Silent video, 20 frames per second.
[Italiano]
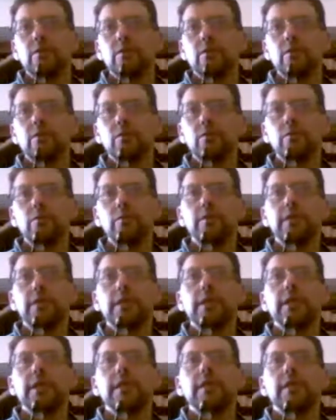un,
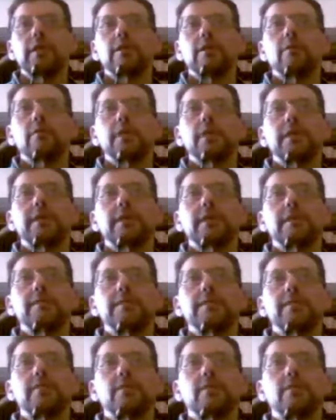eh, una
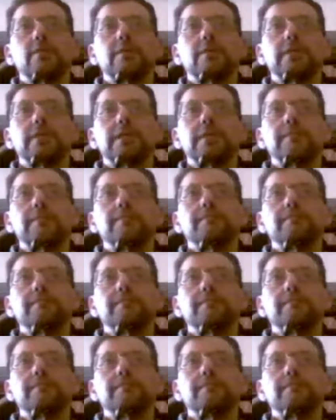trasmissione